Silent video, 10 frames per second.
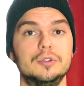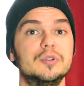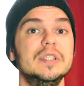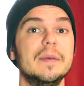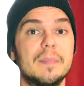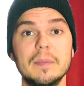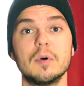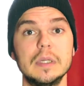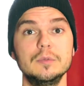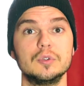qui n'est pas le
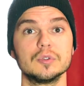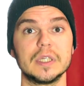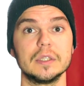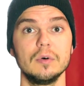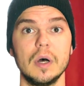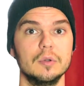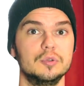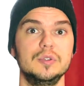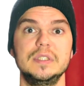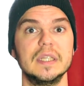problème nous concernant, hein. le
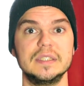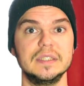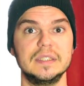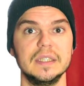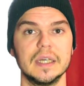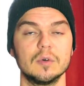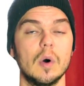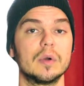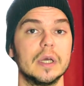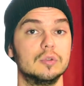suicide assisté est un droit
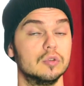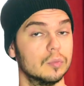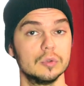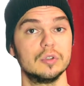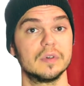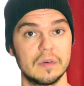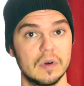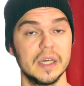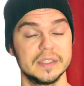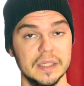auquel tout le monde devrait
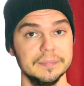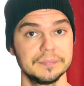avoir accès. Le